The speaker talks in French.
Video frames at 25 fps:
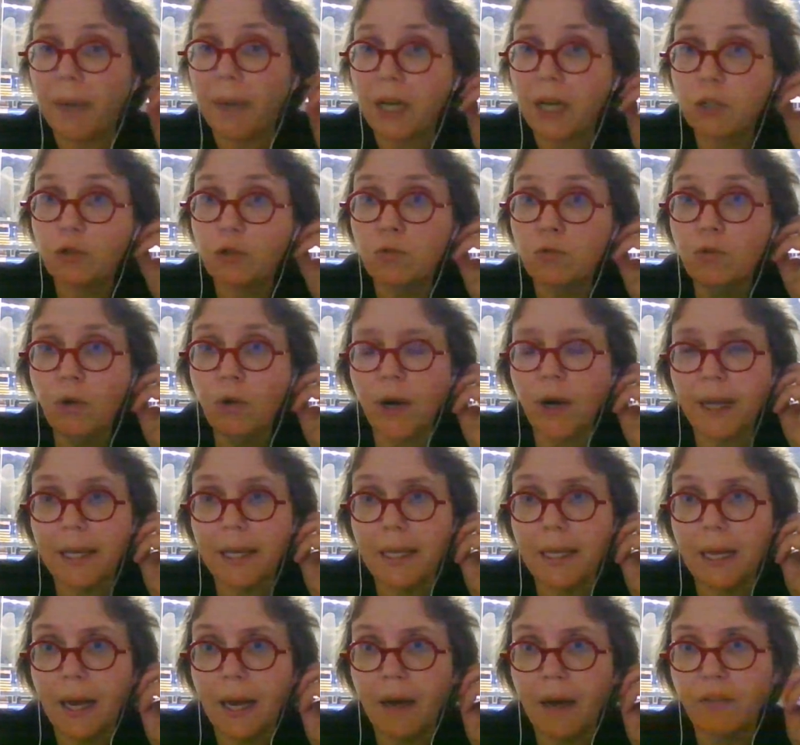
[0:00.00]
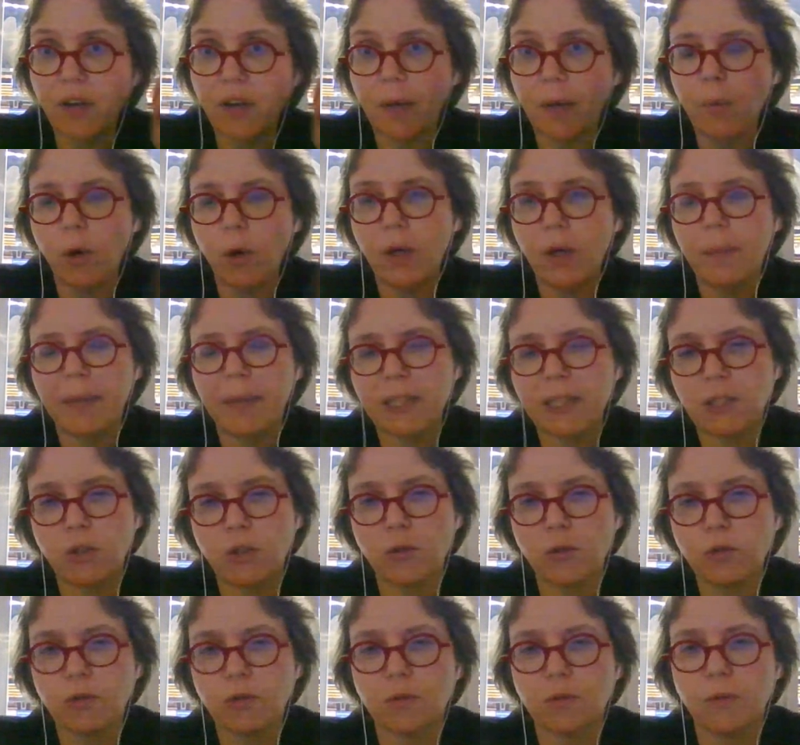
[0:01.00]
par jour. Et là, vraiment, les
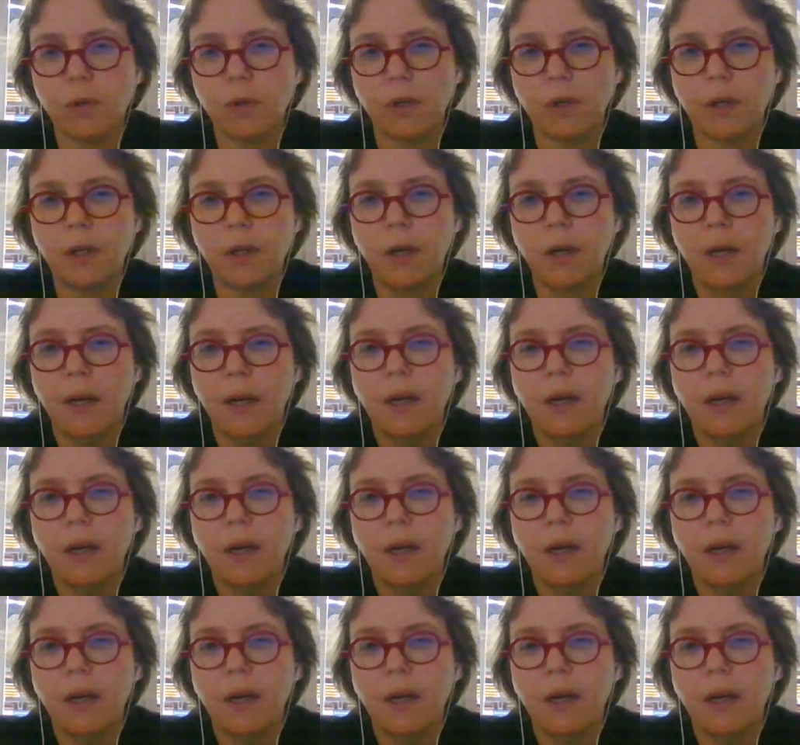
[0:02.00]
patients sont,